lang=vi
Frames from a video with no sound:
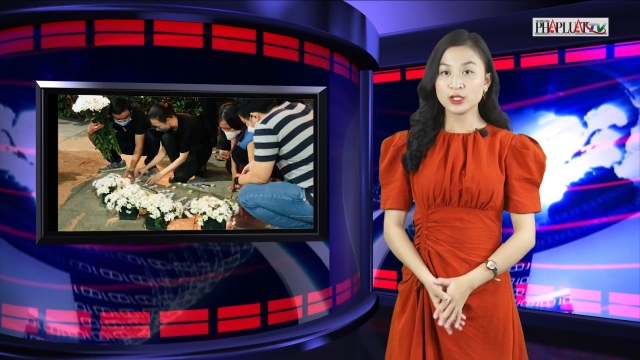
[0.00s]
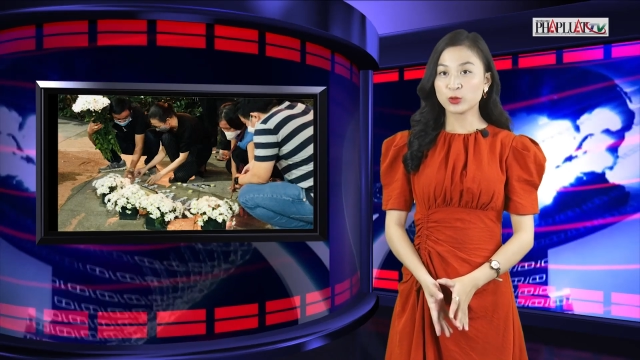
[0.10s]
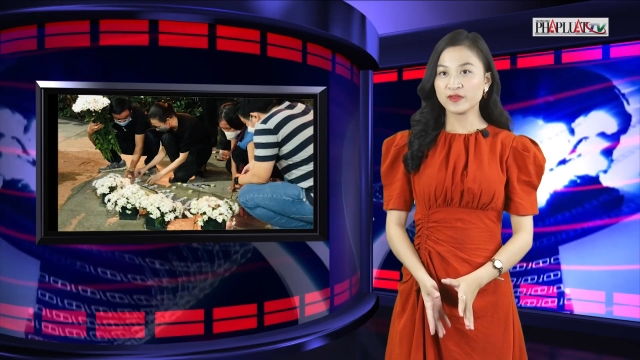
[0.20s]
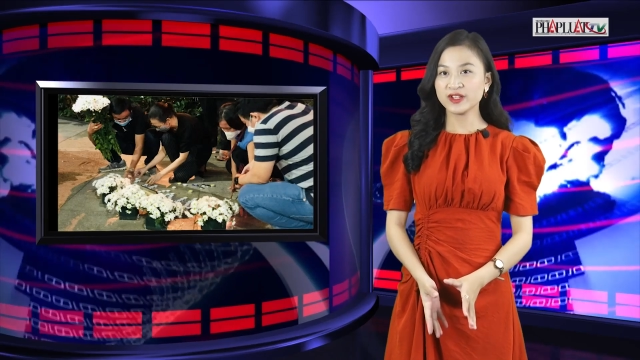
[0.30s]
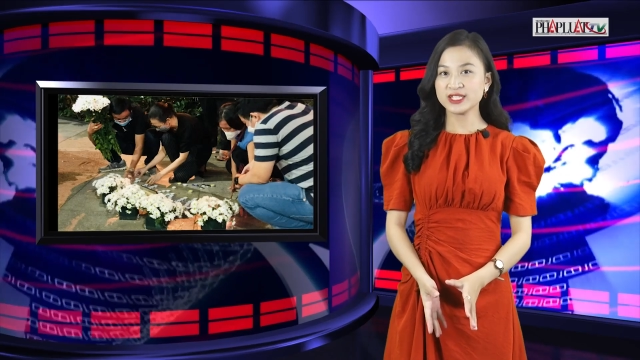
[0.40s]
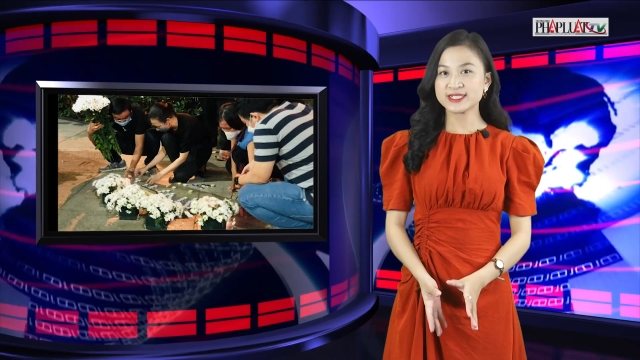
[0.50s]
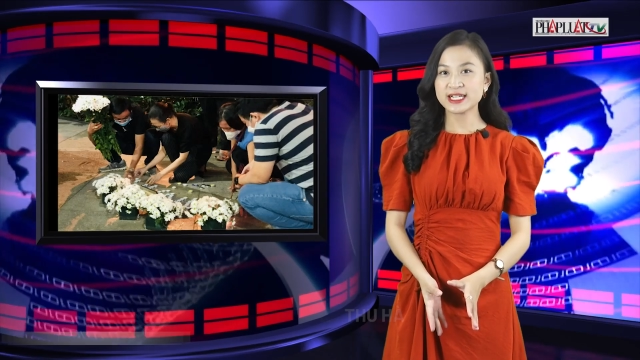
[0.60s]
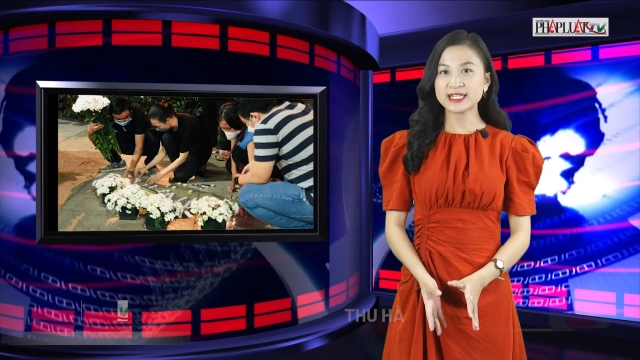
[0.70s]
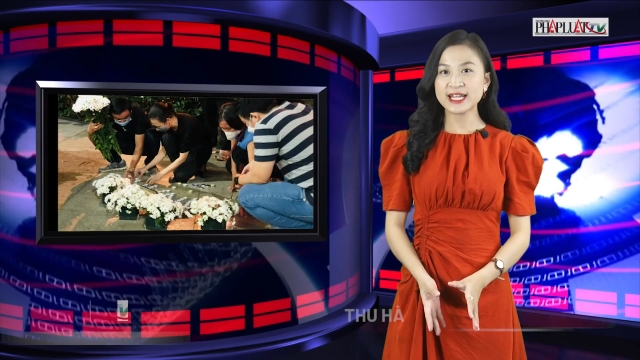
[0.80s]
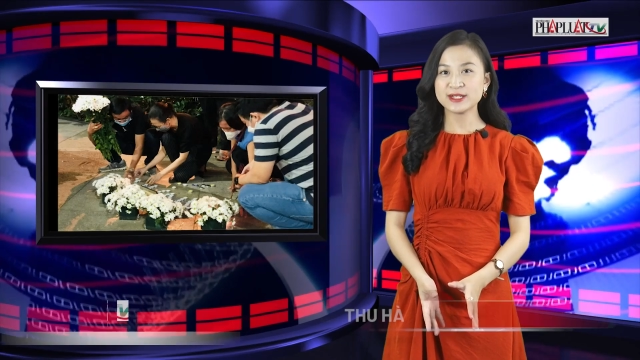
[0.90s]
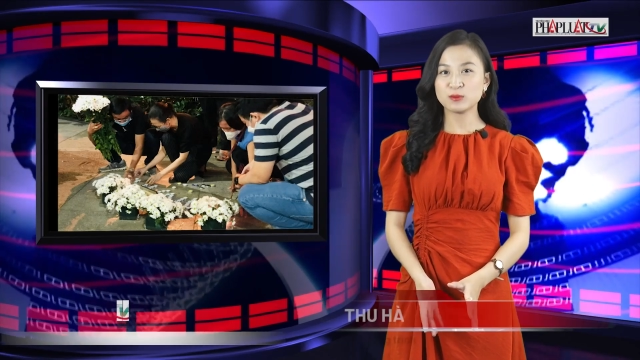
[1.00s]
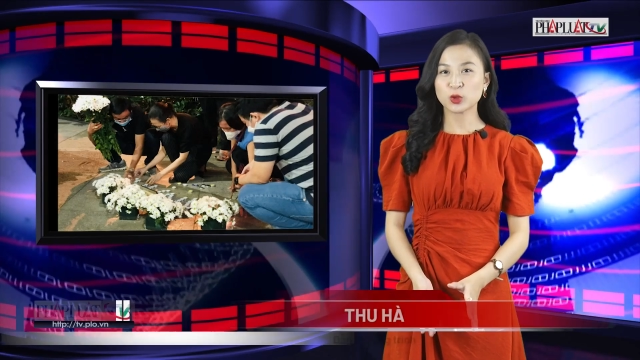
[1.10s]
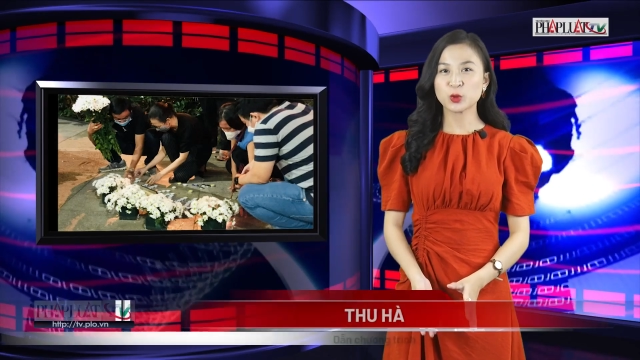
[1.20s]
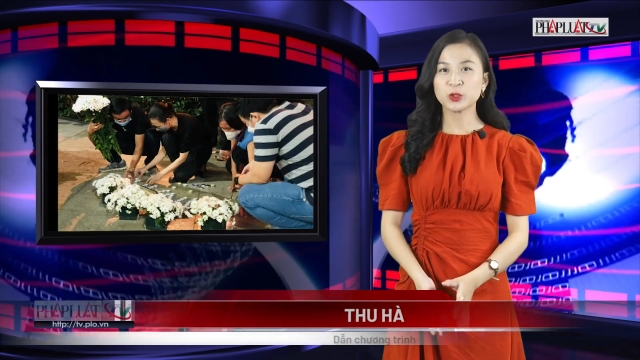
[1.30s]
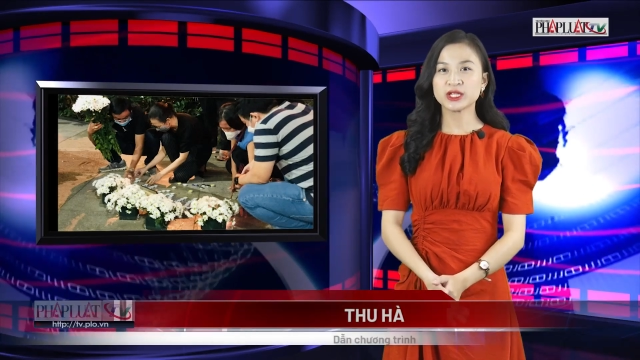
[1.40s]
Thưa quý vị, sáng nay,
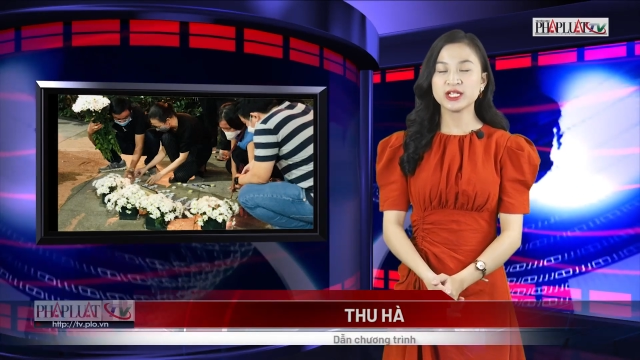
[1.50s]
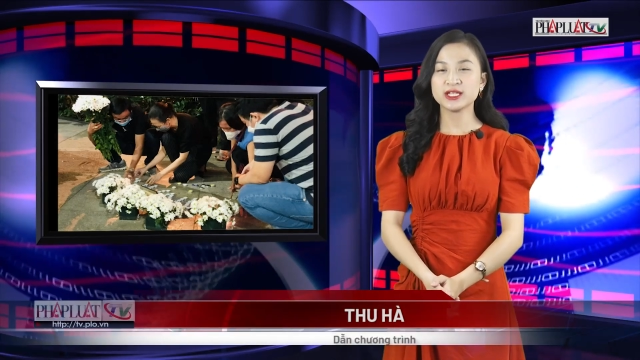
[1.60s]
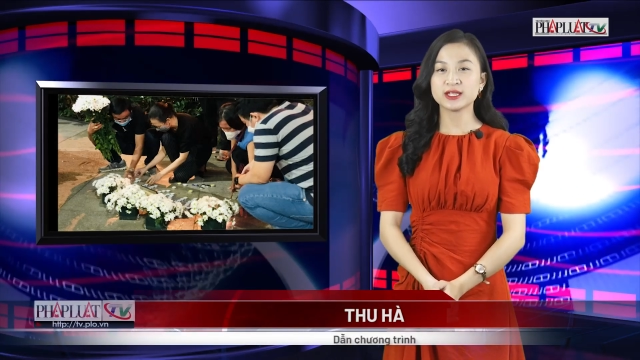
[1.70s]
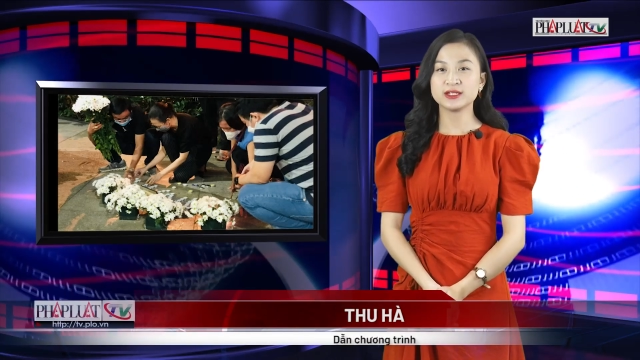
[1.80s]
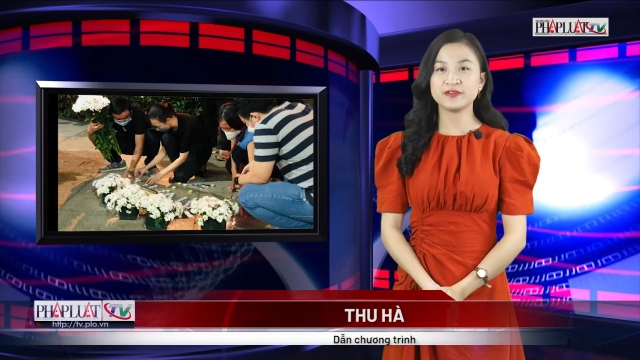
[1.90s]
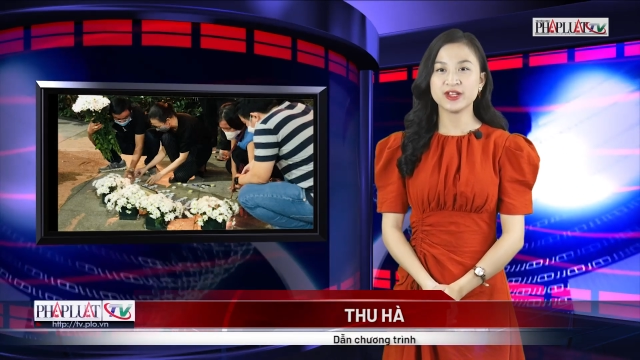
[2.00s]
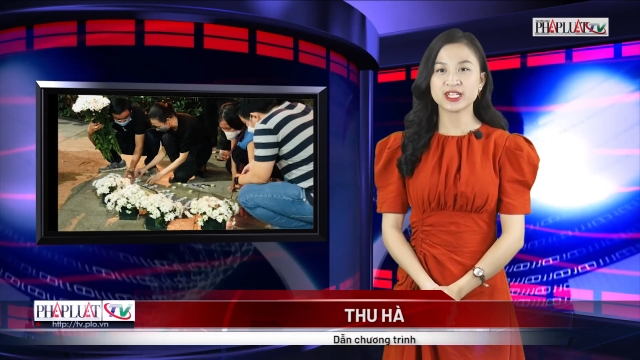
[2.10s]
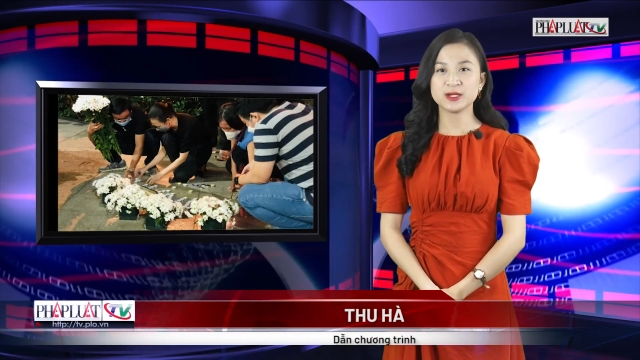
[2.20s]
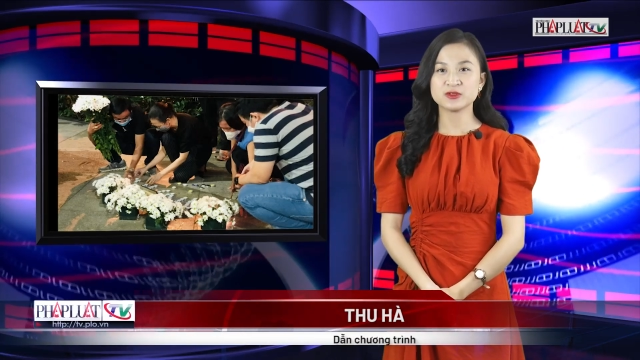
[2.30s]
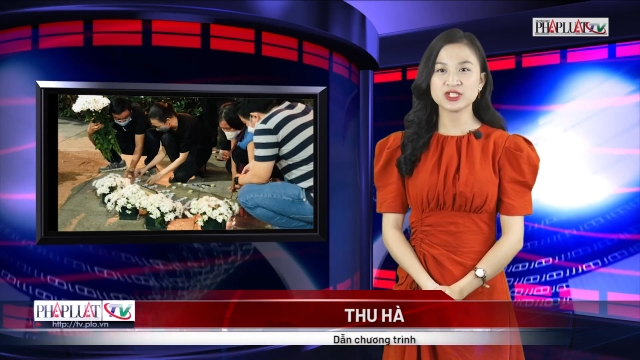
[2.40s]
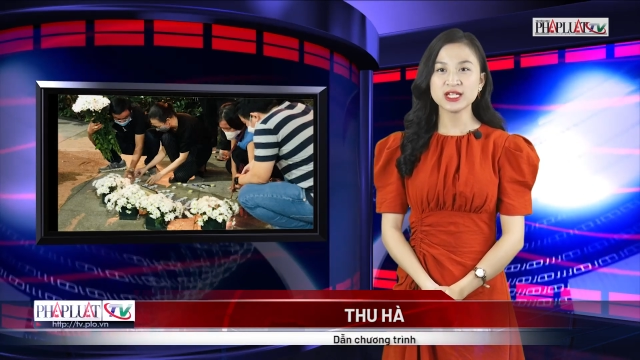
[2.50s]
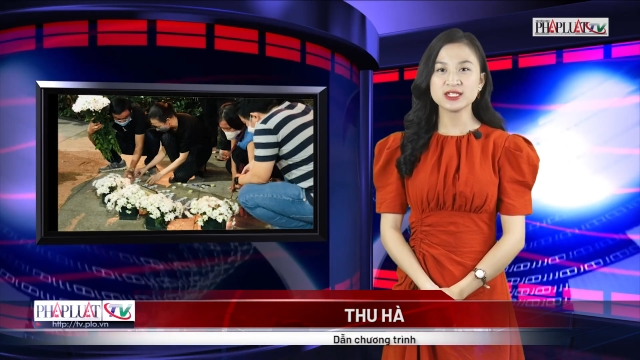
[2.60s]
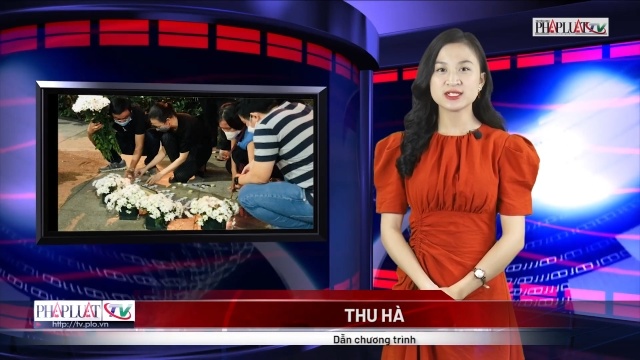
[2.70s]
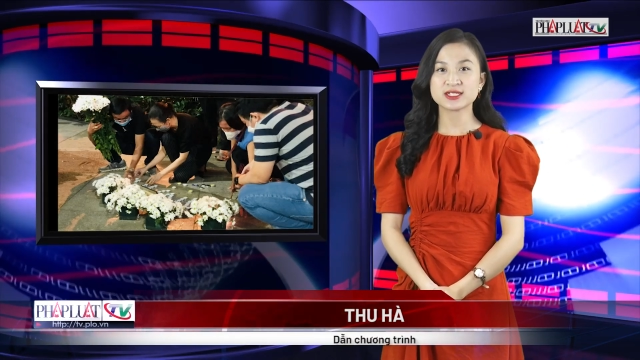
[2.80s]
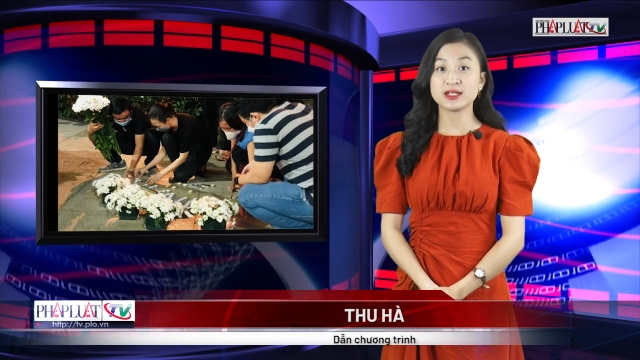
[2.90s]
một nguồn tin từ Viện Kiểm
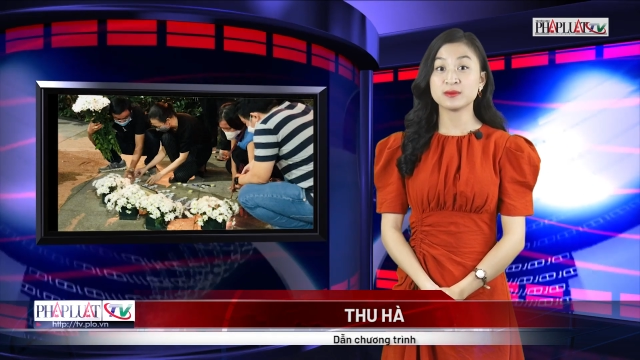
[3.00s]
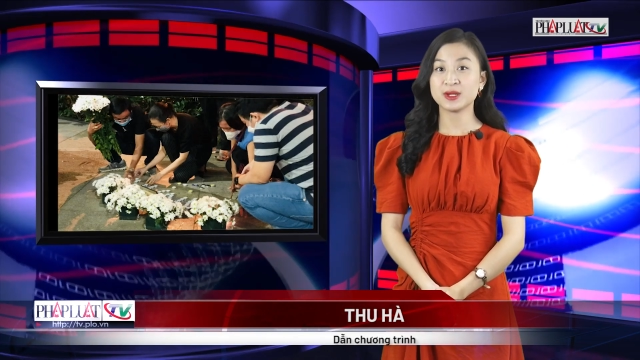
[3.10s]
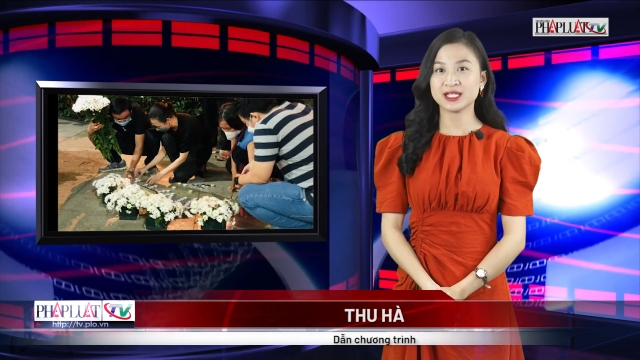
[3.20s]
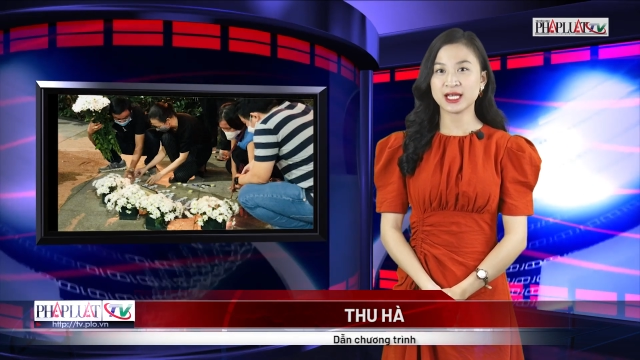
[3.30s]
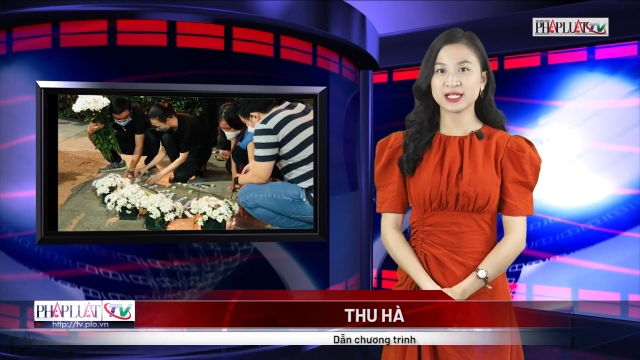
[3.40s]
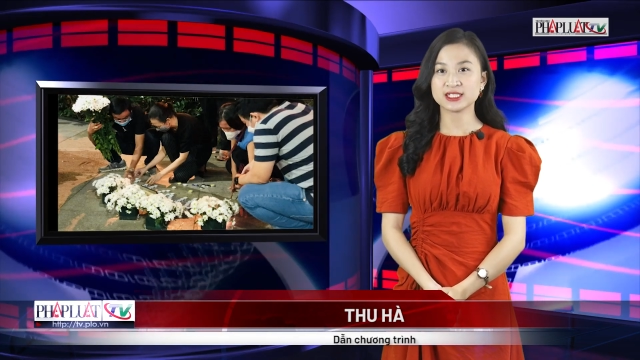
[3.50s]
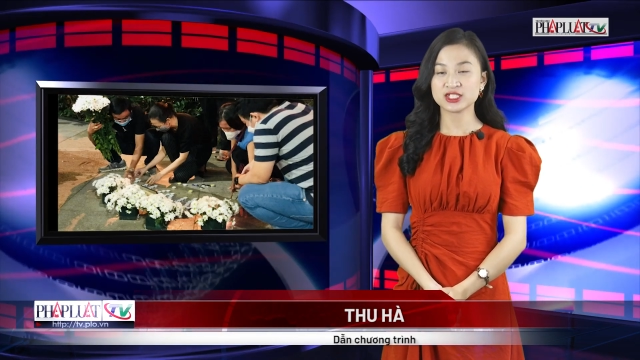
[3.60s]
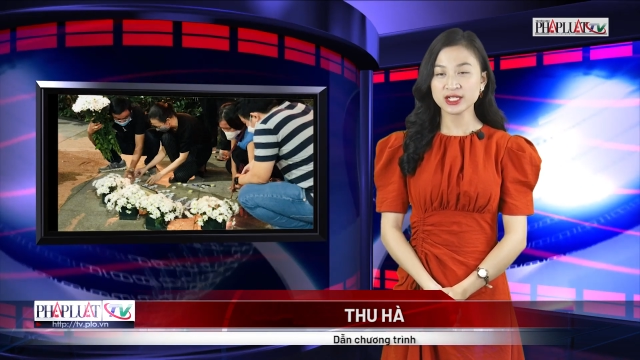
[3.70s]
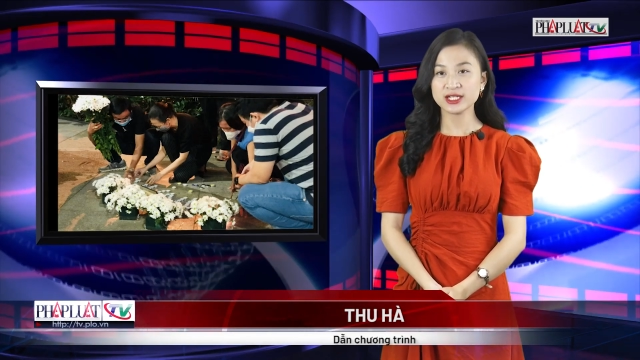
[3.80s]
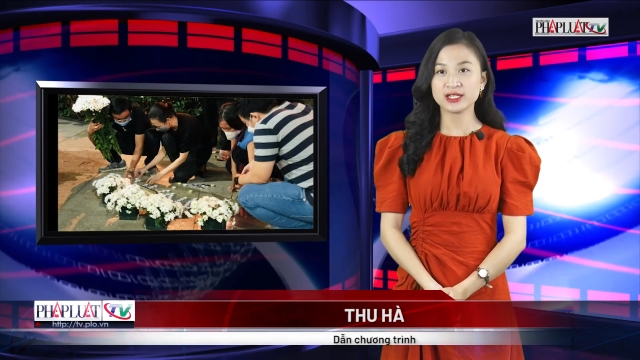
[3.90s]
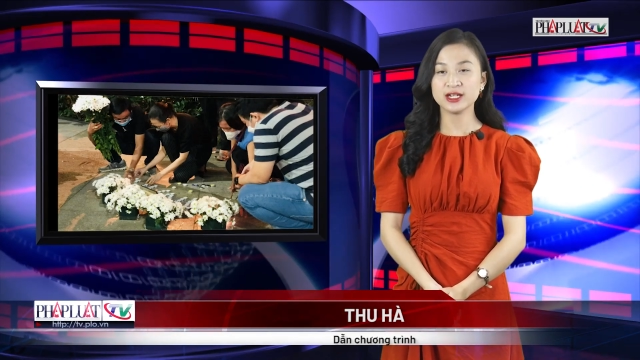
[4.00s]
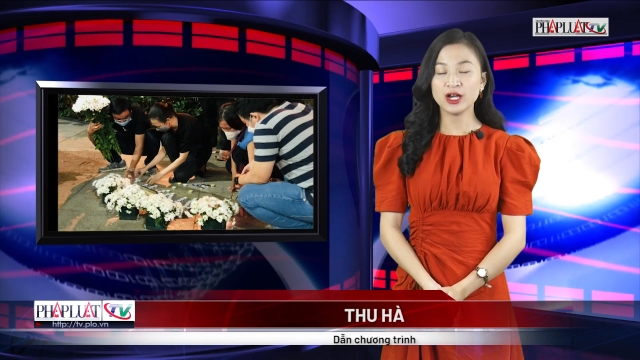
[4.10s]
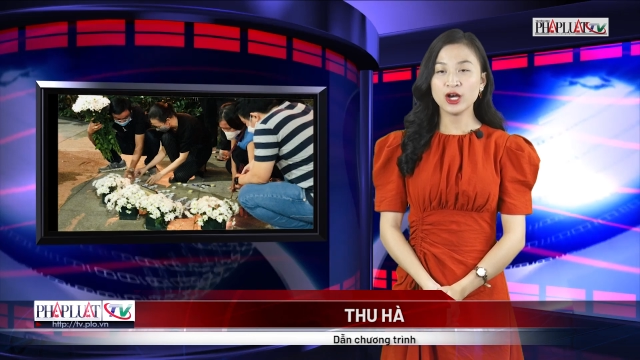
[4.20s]
sát Nhân dân Bình Thạnh xác nhận,